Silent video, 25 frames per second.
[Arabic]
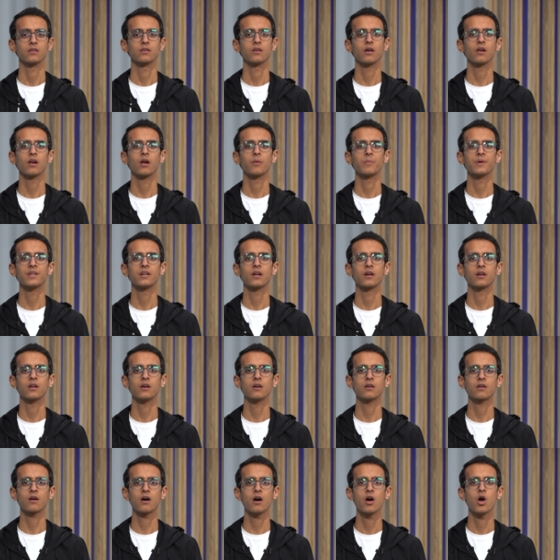يلا بينا
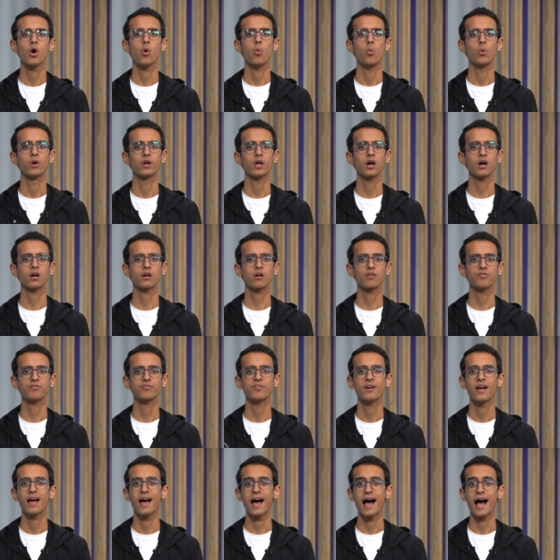نقرأ ونعرف
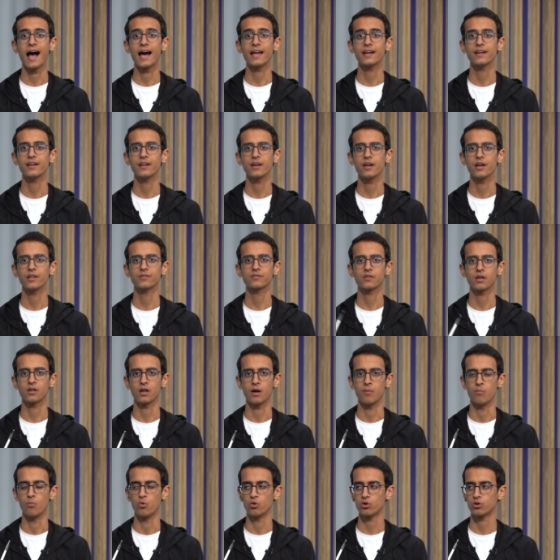عن
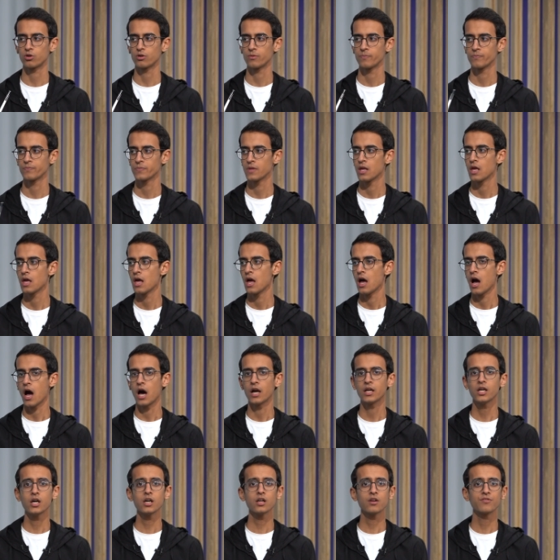التنمر
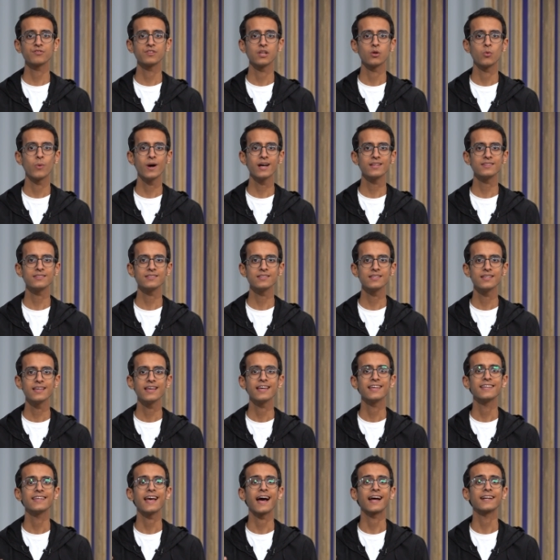هنعرف دلوقتي
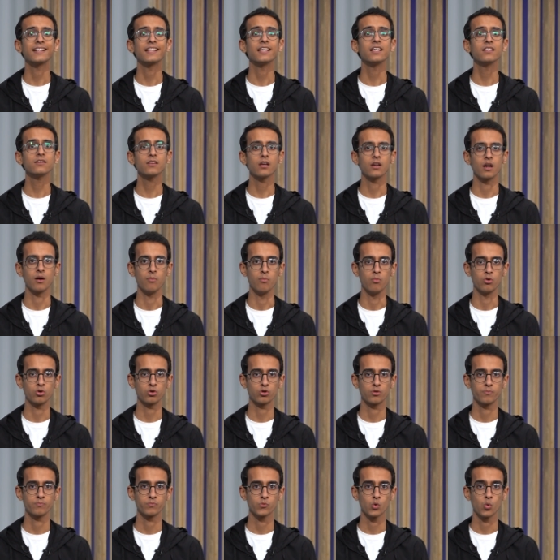يعني إيه تنمر
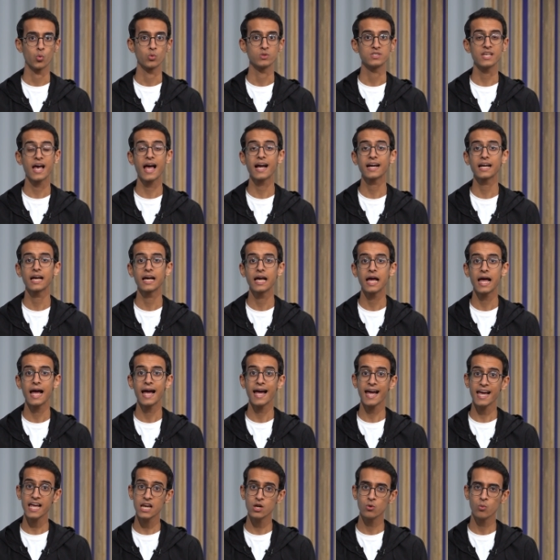ودي حاجة
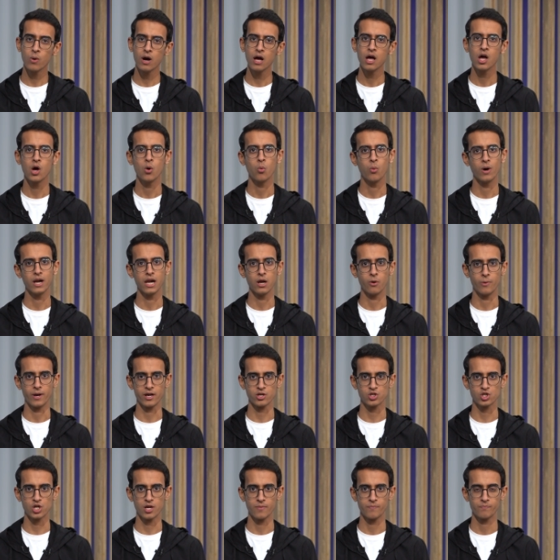حلوة ولا
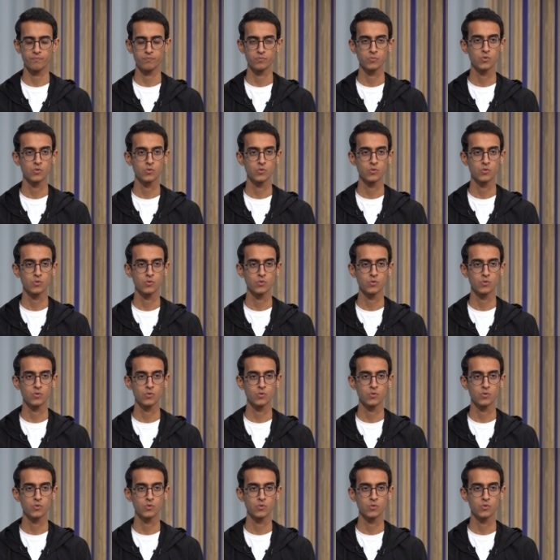وحشة